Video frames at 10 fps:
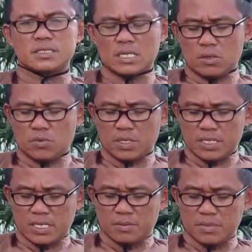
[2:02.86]

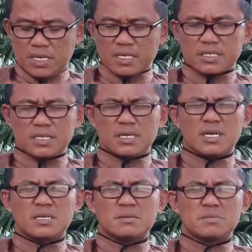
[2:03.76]
Takwa dalam
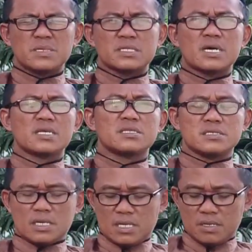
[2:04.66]
artian mentaati
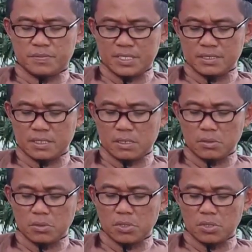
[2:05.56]
segala perintah
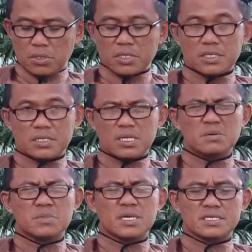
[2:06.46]
Allah
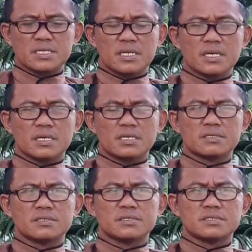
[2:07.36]
dan
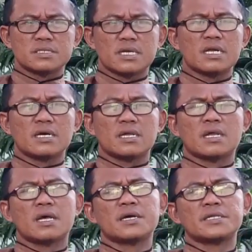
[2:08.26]
melaksanakan segala
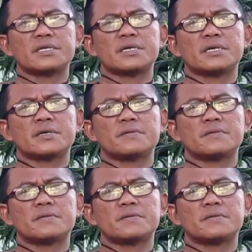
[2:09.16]
larangannya.